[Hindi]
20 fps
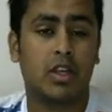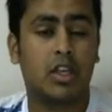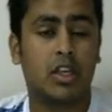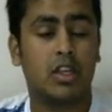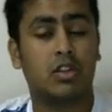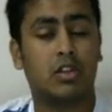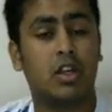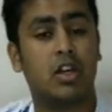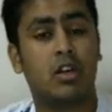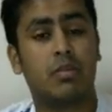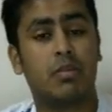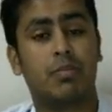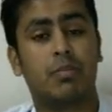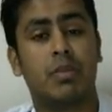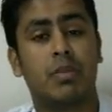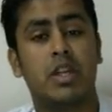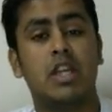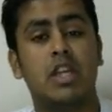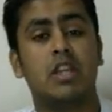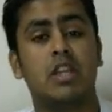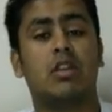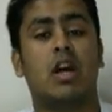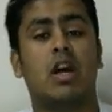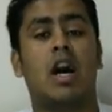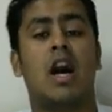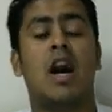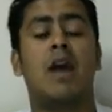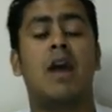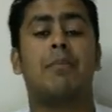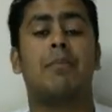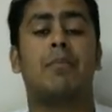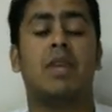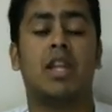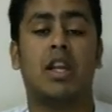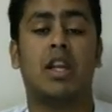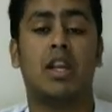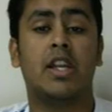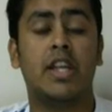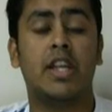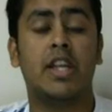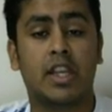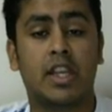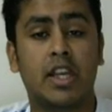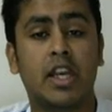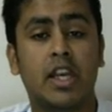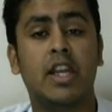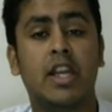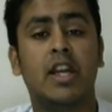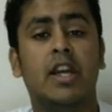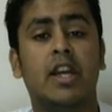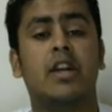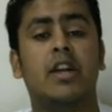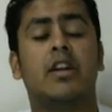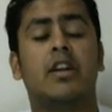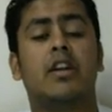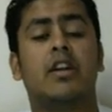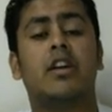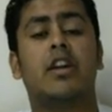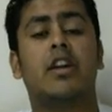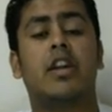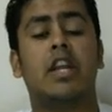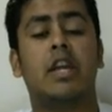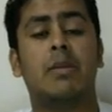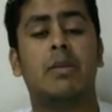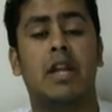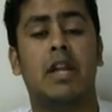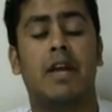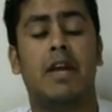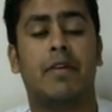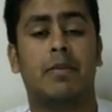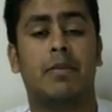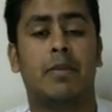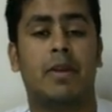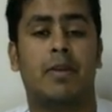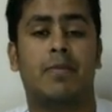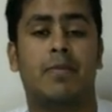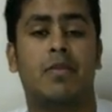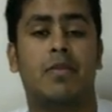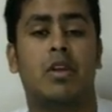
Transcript: कि सर प्लीज आप मेरे लिए खेले ड्रीम इलेवन में